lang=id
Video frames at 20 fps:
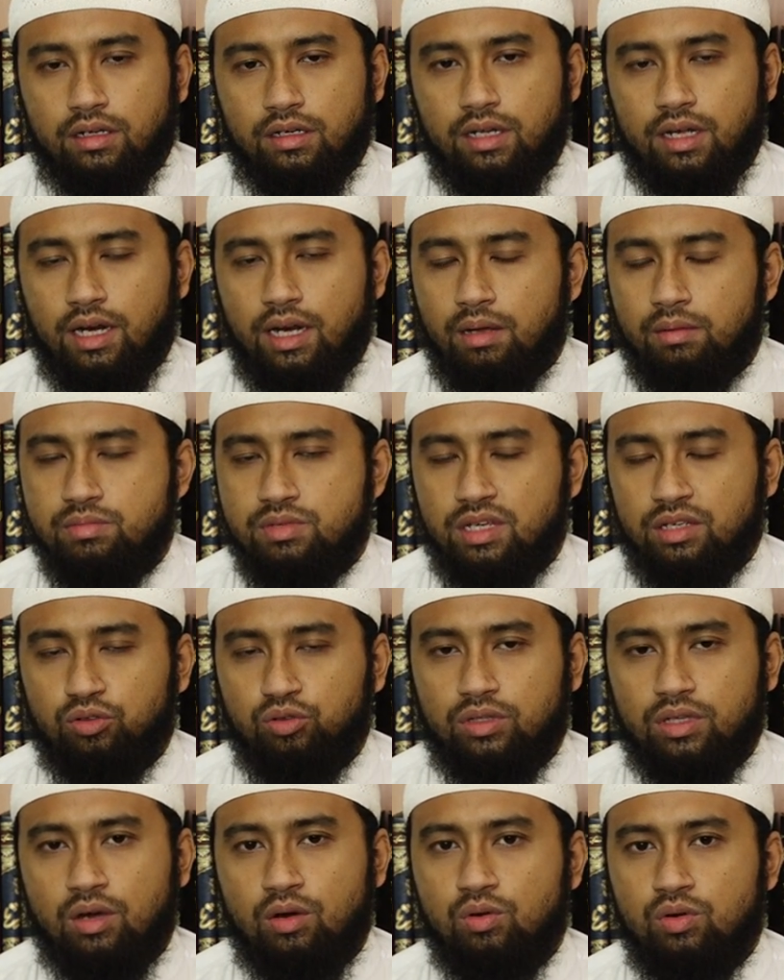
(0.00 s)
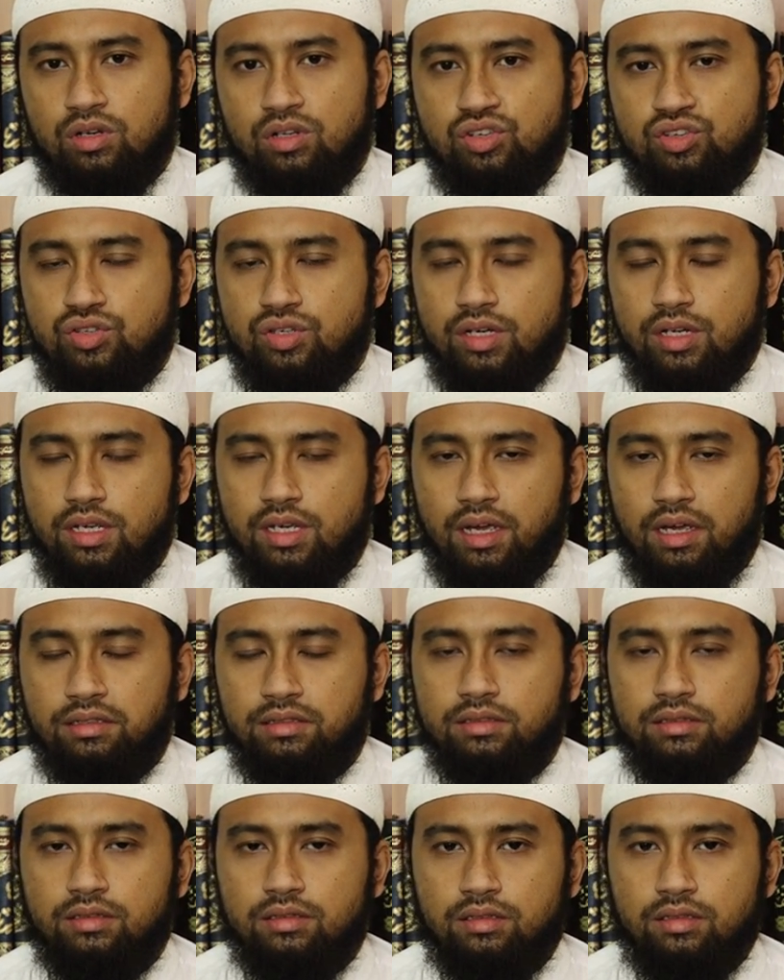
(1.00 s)
Dalam satu tahun Hijriyah,
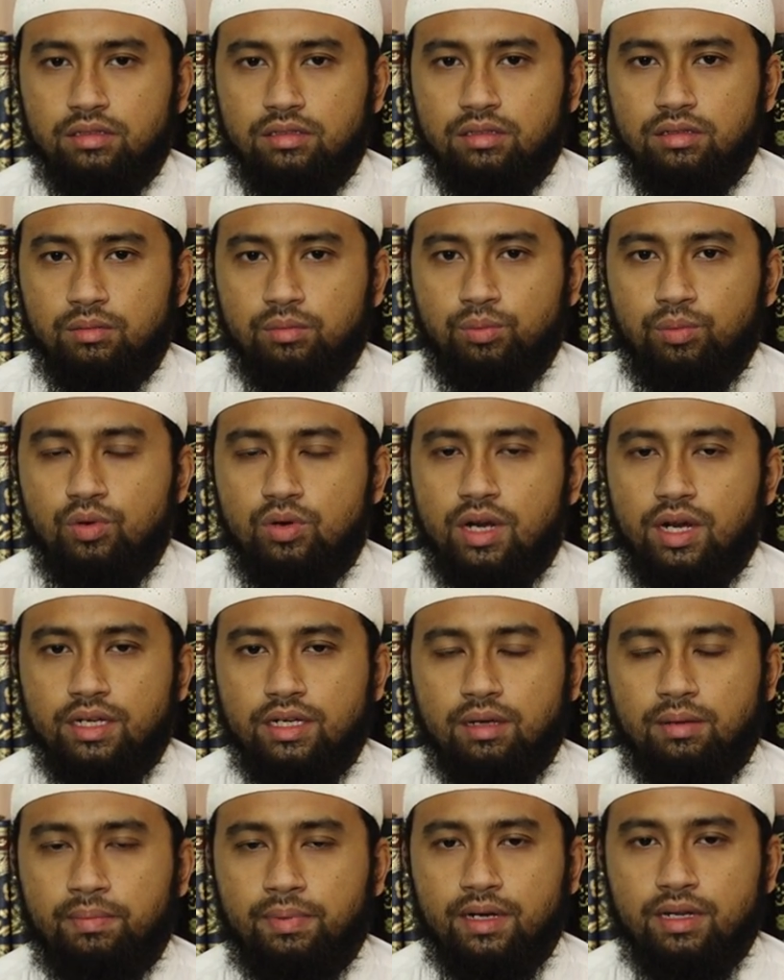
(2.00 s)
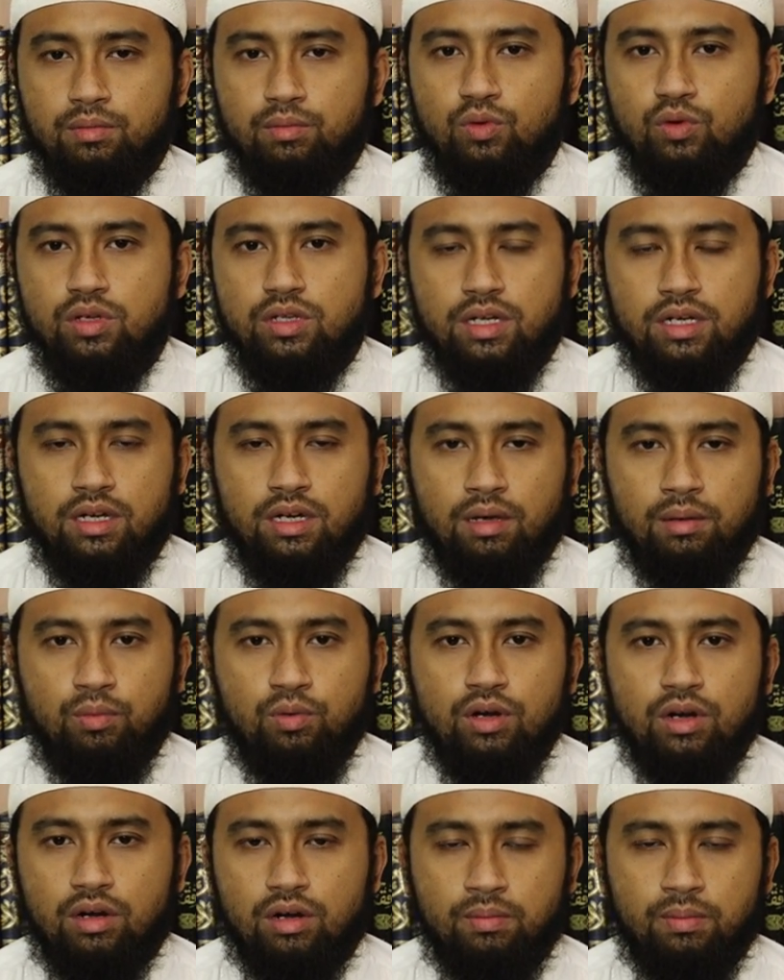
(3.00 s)
bulan yang paling mulia adalah
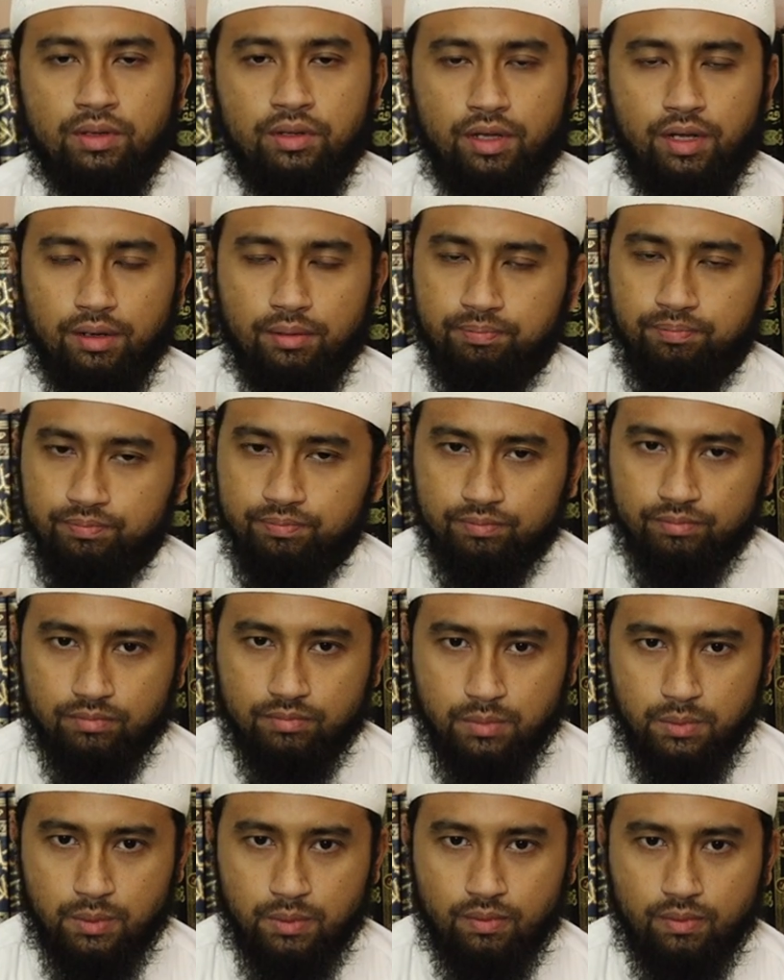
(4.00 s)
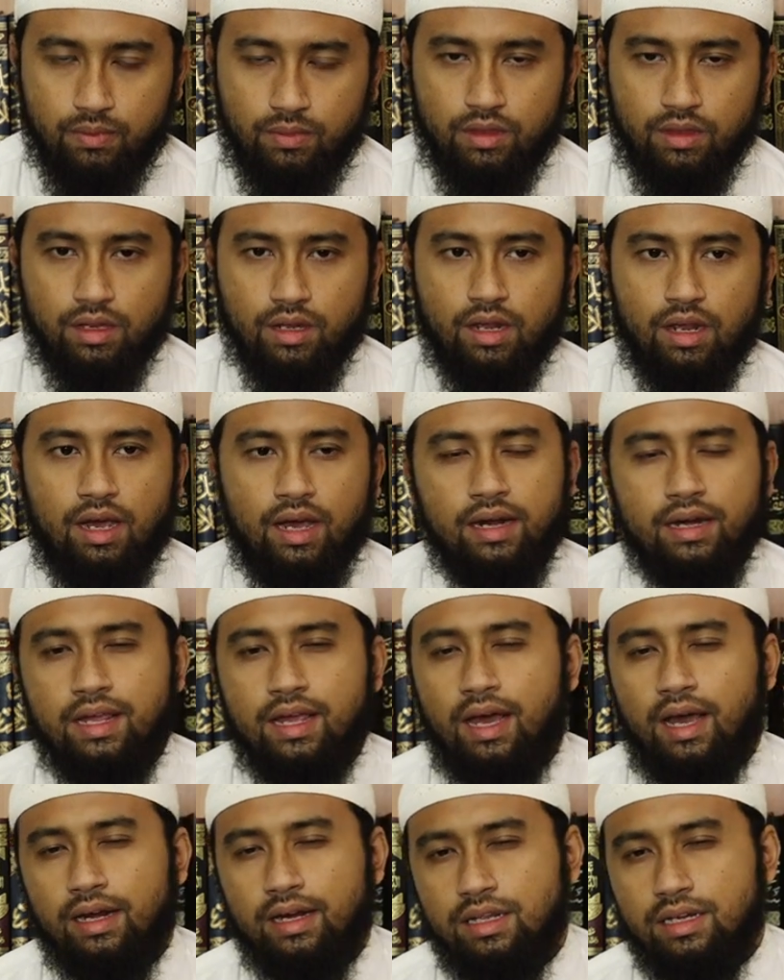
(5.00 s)
bulan Ramadan.
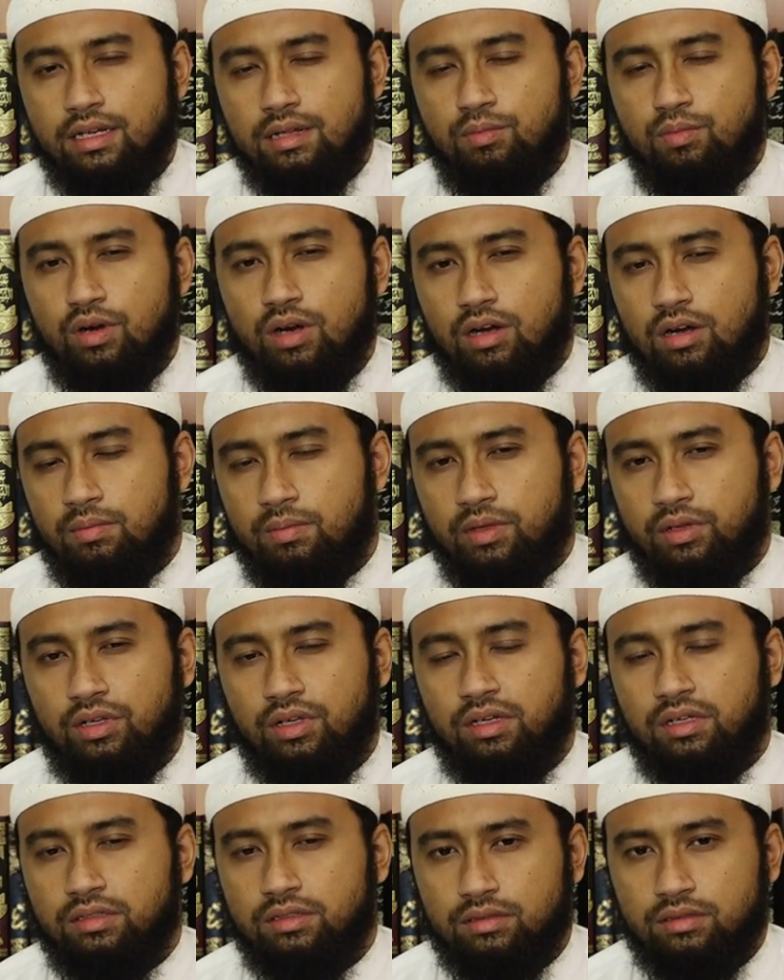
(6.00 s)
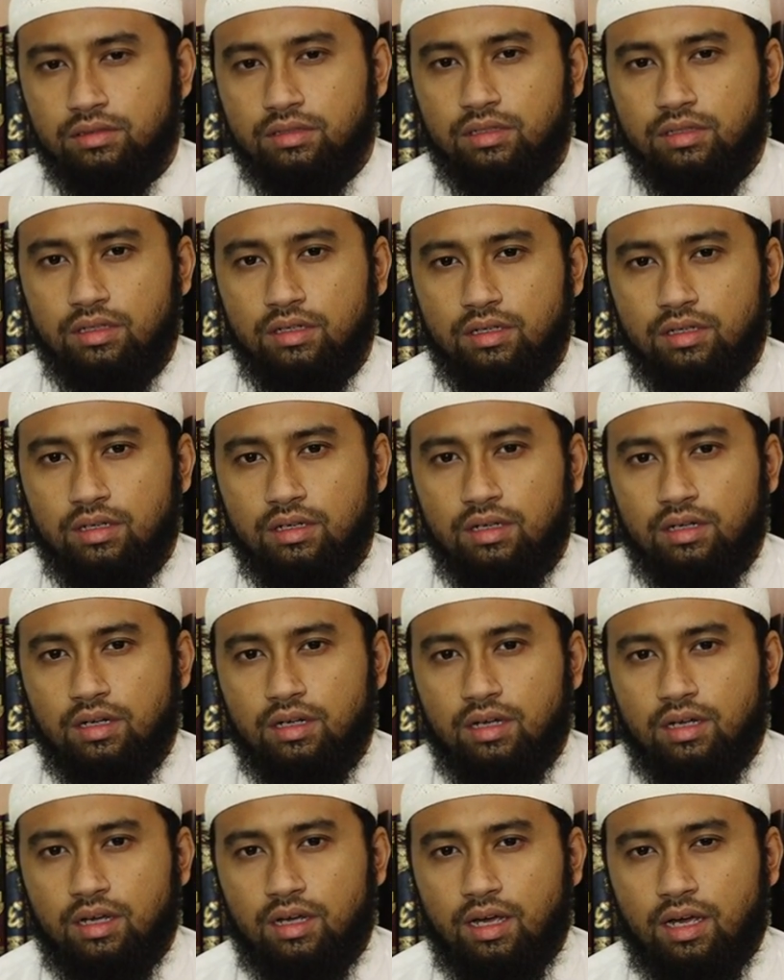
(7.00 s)
Hari-hari di bulan Ramadan
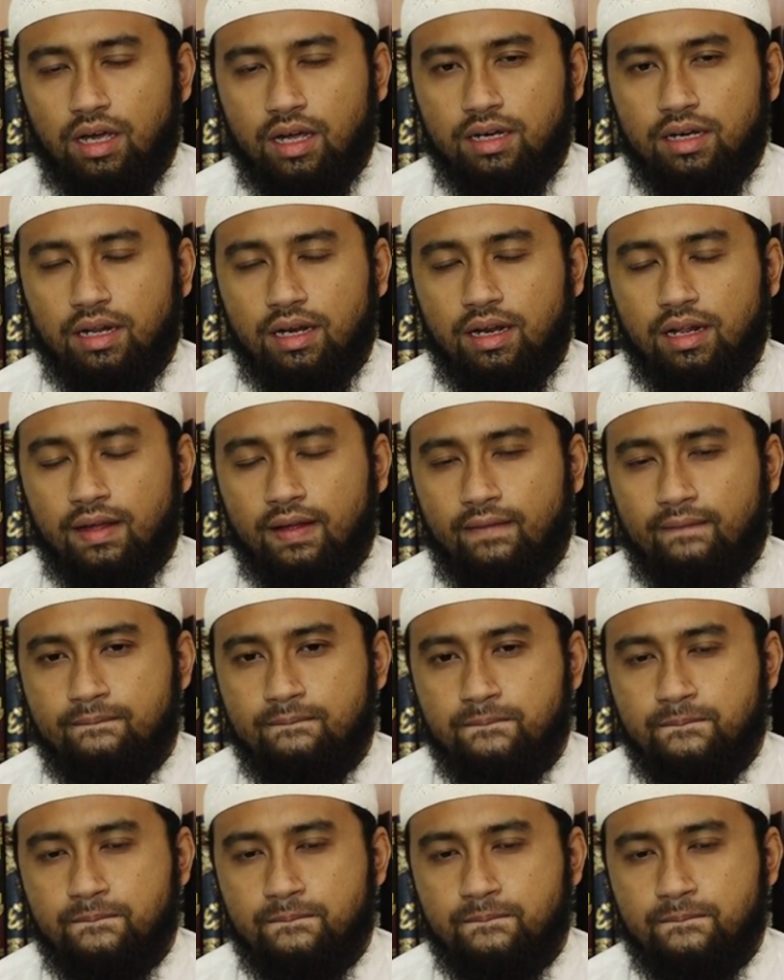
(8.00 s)
adalah